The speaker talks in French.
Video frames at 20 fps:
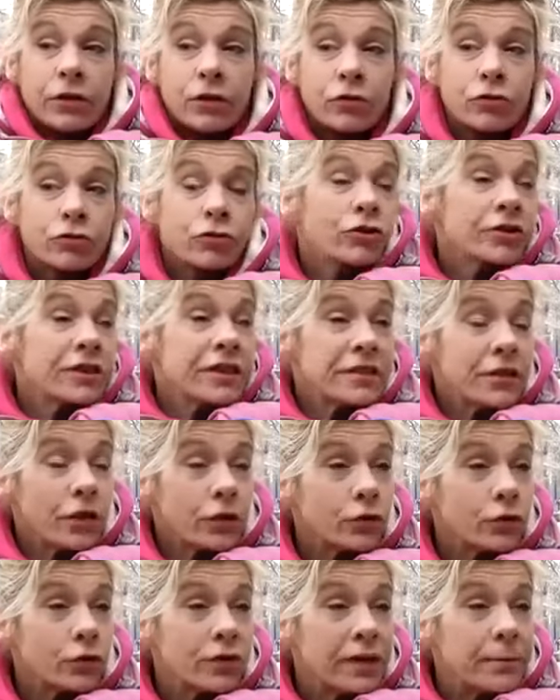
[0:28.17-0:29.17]
que 110
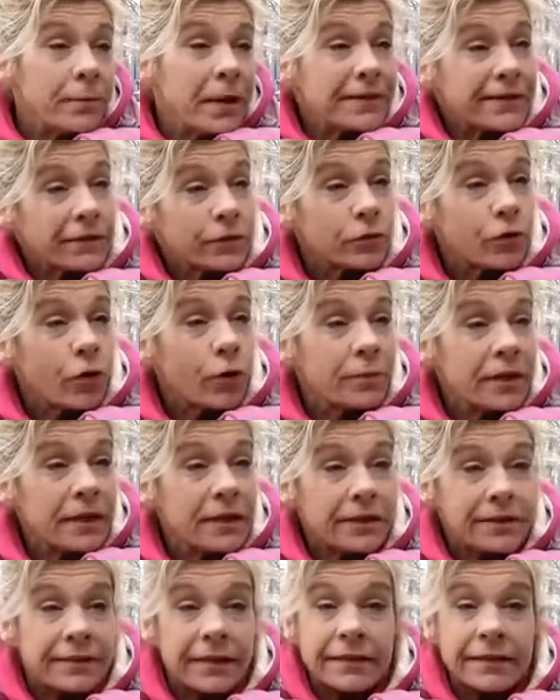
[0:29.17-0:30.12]
heures de débat sans dormir,